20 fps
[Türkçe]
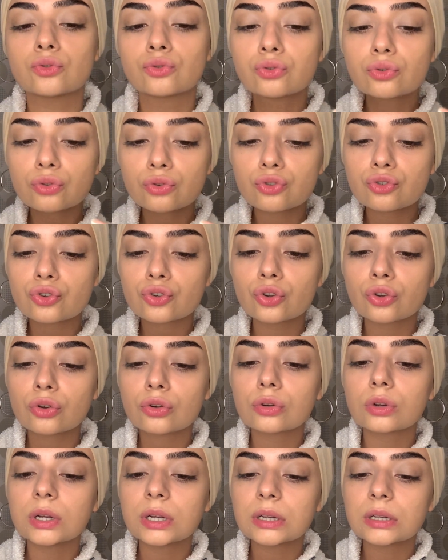turuncuyu
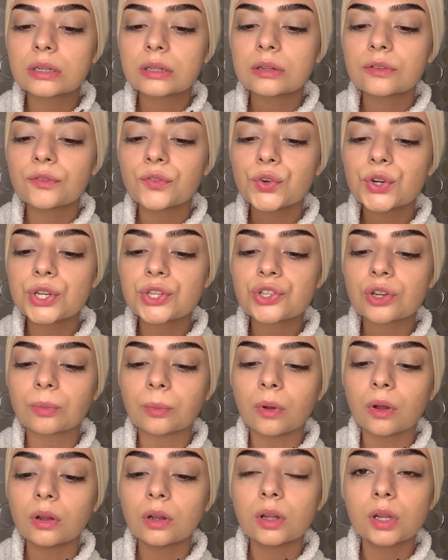
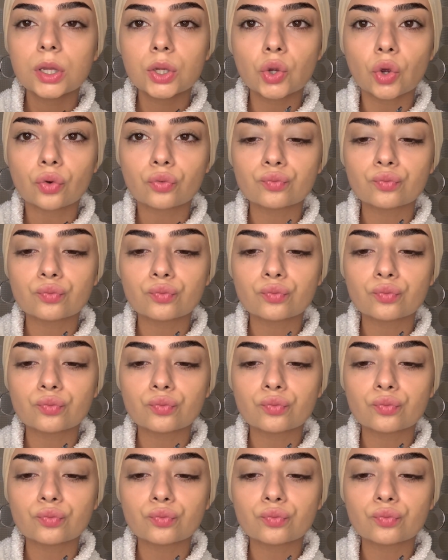fırçama alıyorum.